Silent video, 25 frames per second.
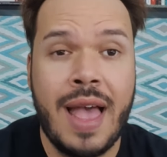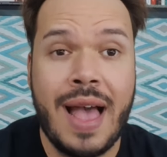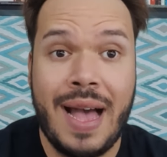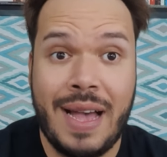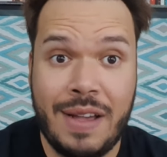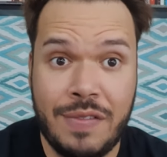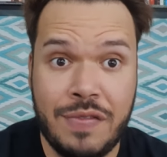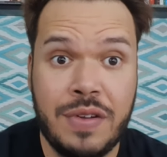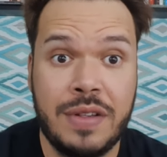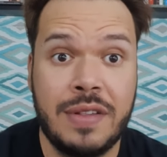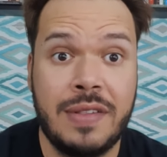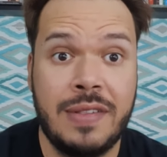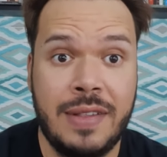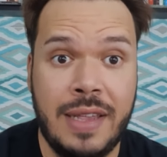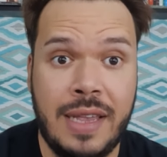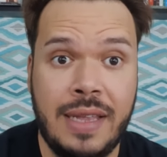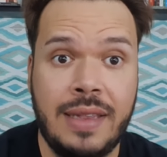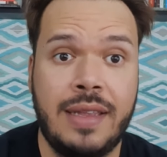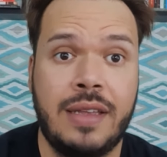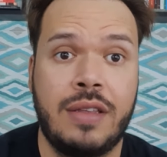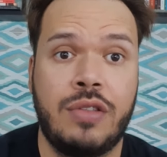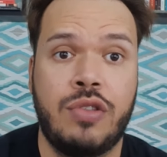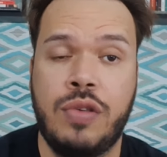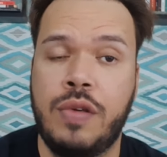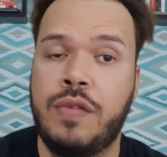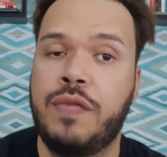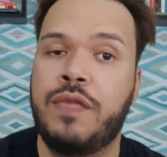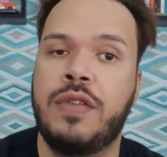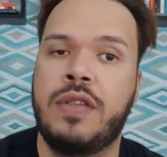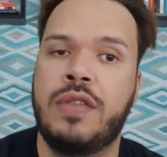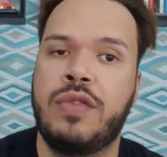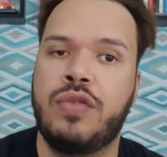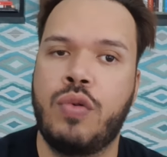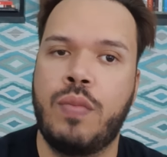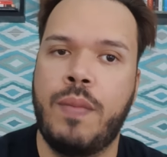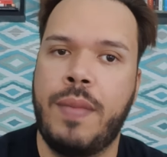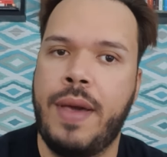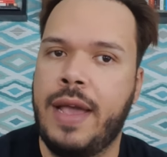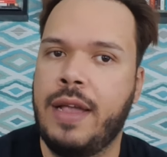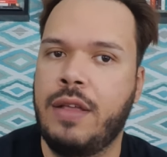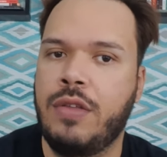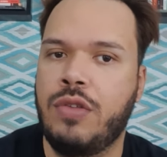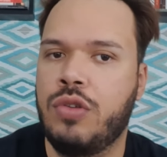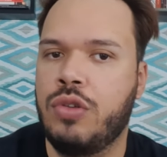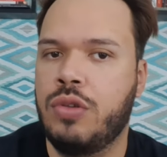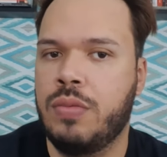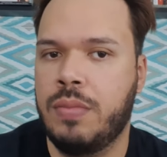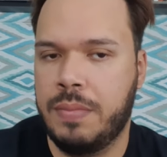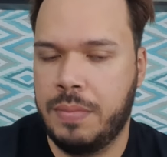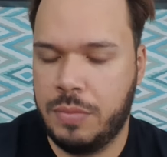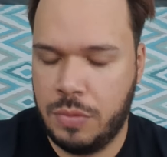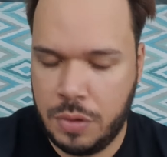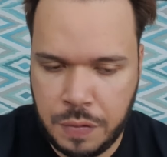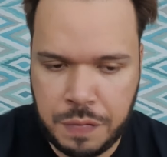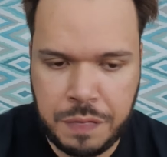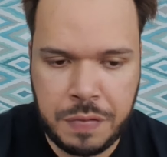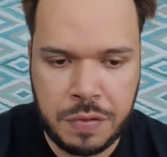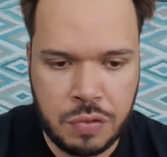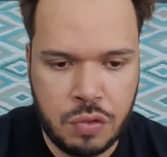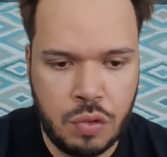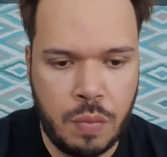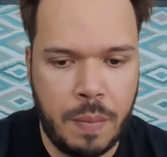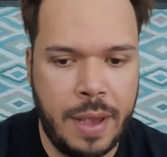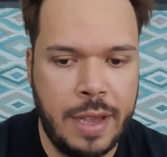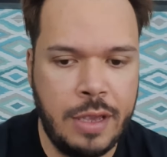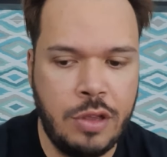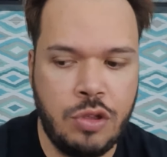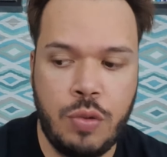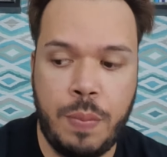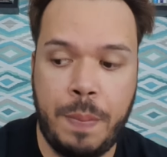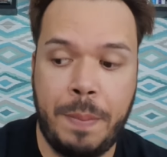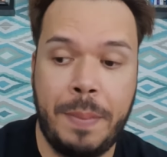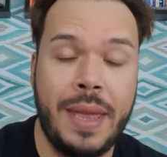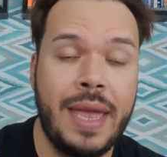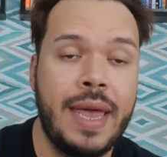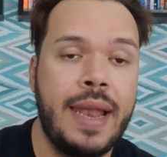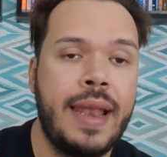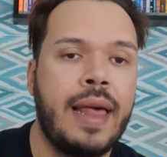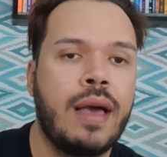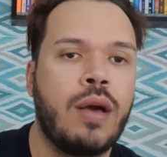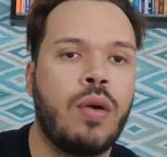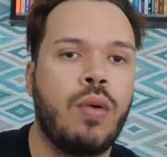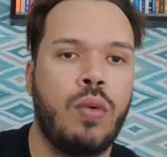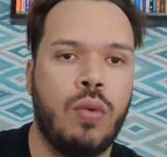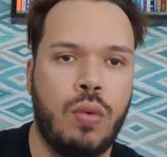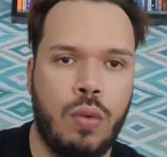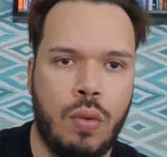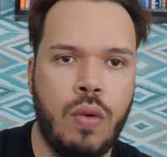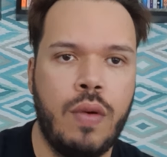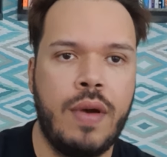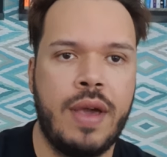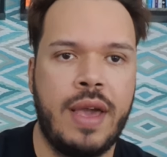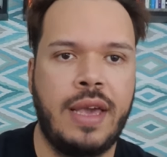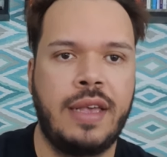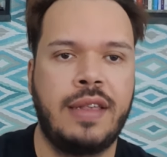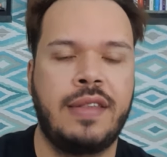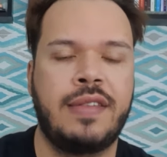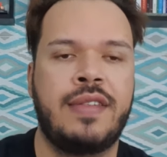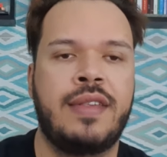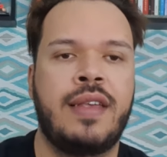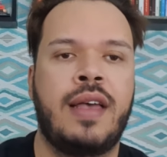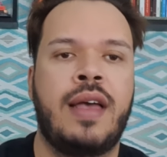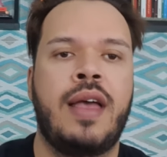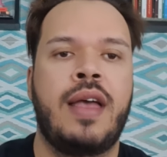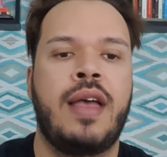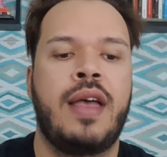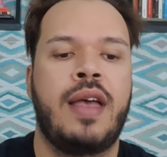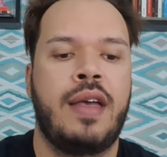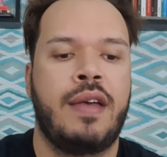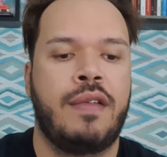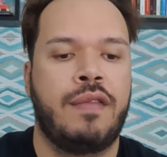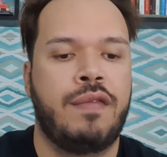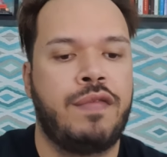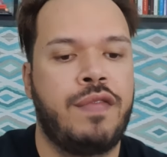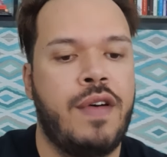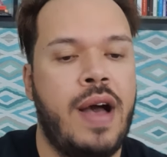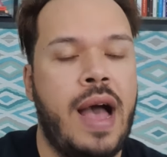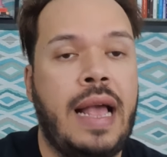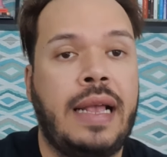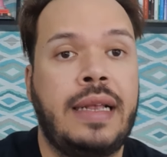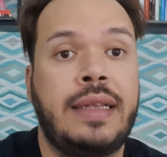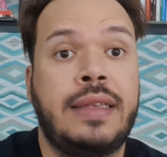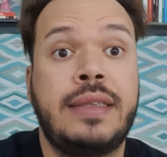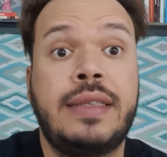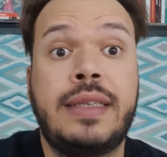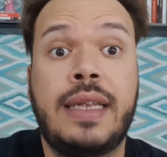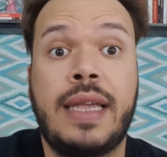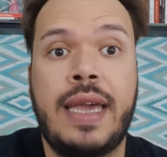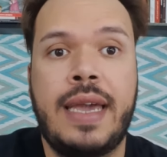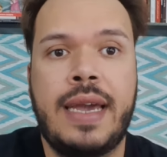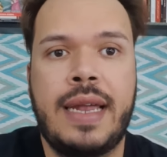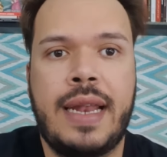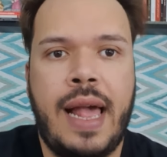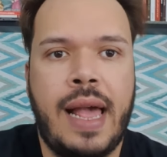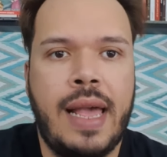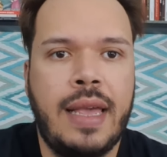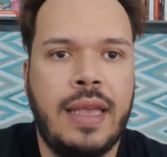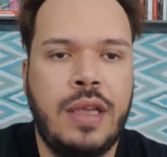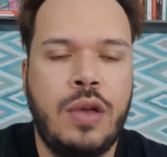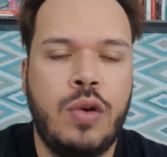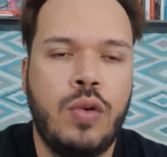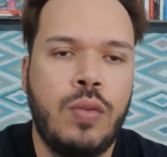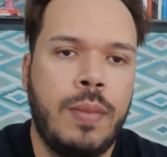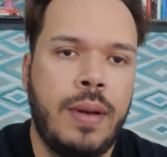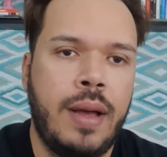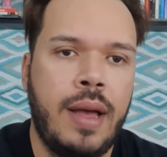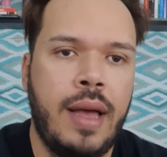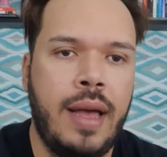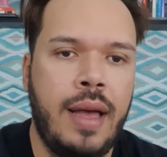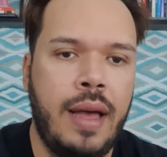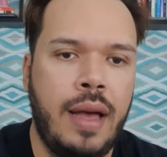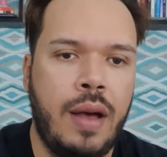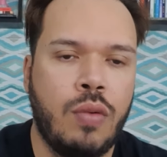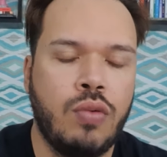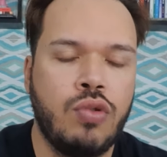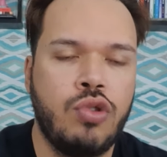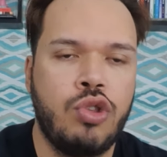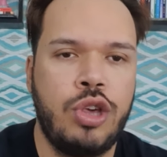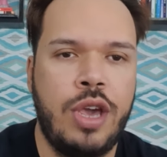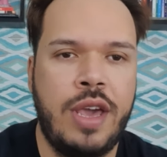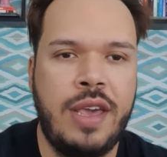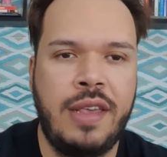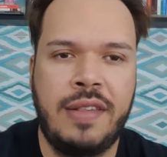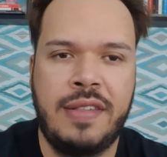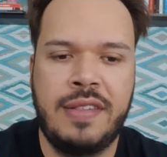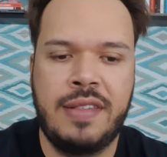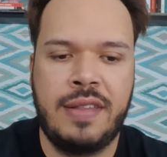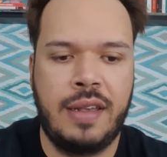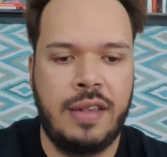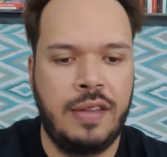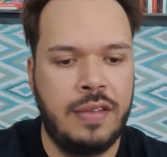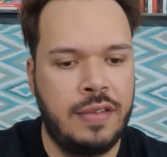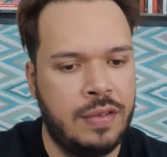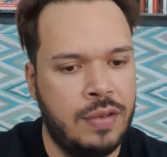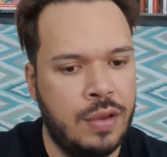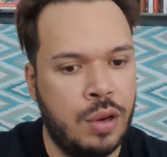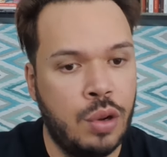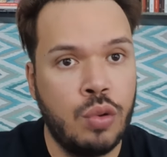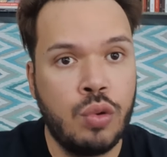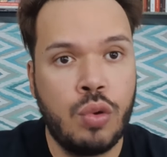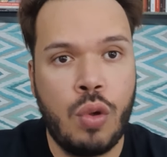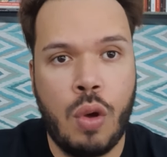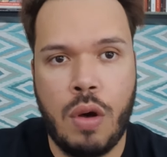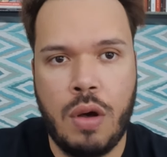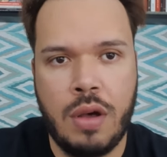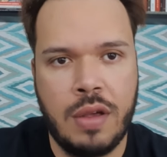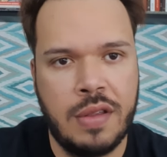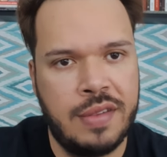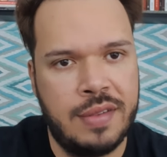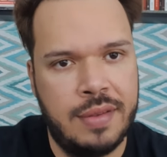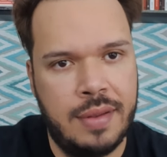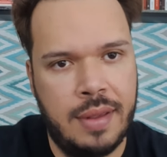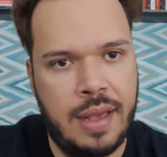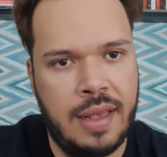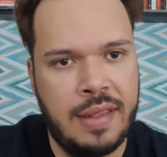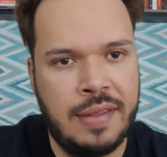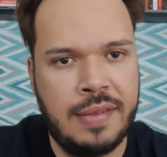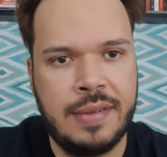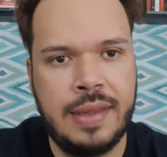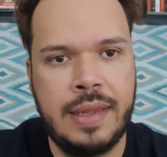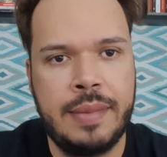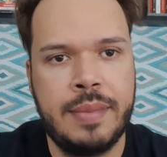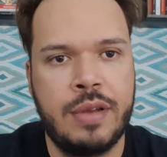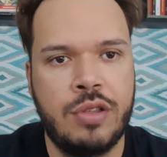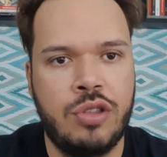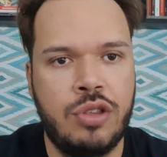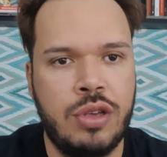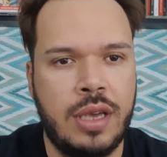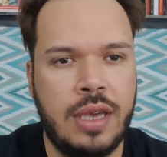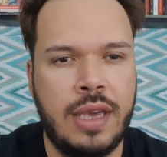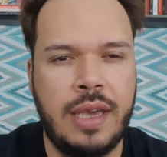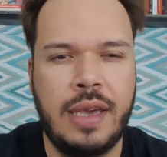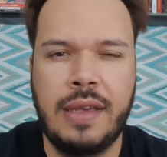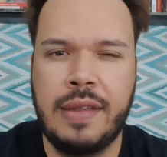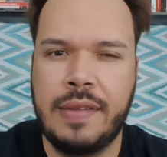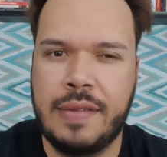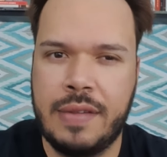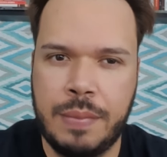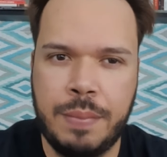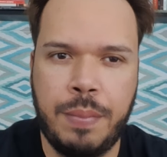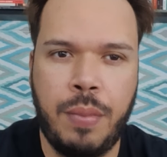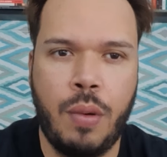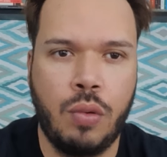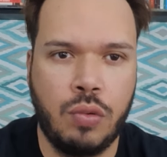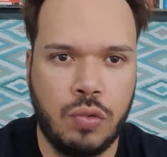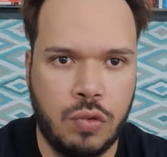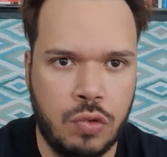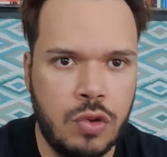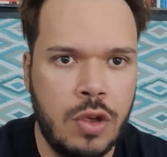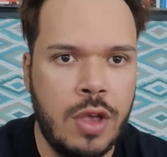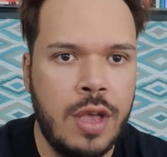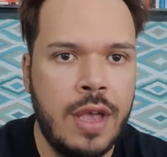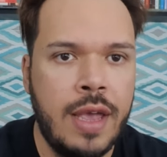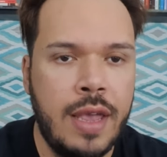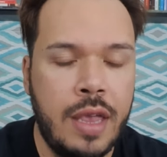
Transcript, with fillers: A Fazenda dificilmente, dificilmente pela concorrência, vai ter aí uma audiência estrondosa, acima de 15 pontos.